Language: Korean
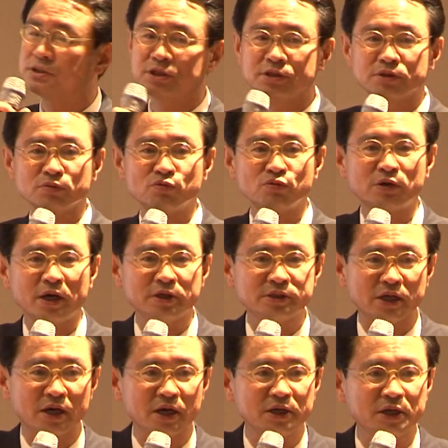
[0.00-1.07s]
어쨌든 국가에서
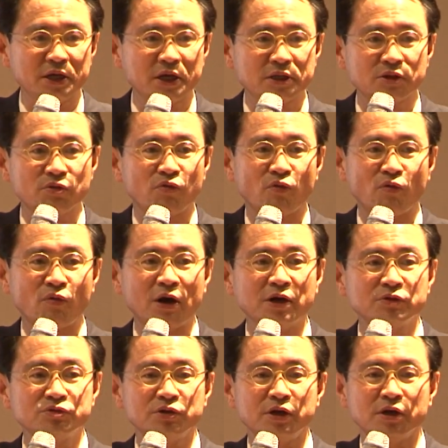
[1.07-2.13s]
아까 얘기했던
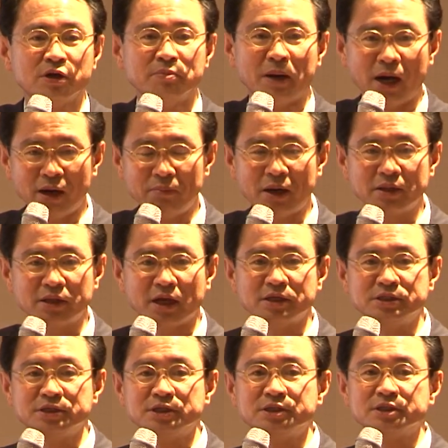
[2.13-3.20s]
광주에 어마어마한
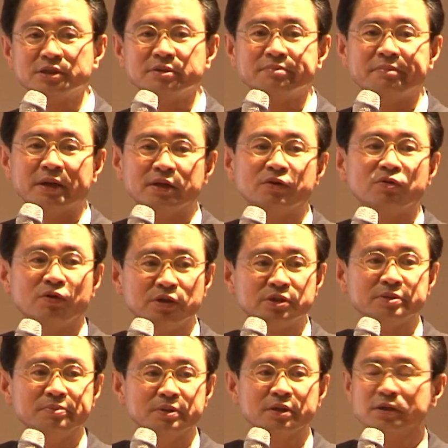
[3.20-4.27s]
단지를 지금 만들고
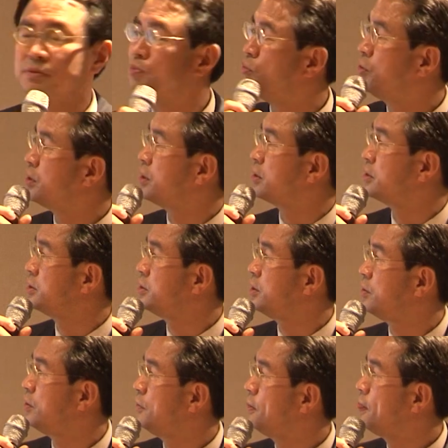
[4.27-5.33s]
있습니다. 그 보니까 그렇대요.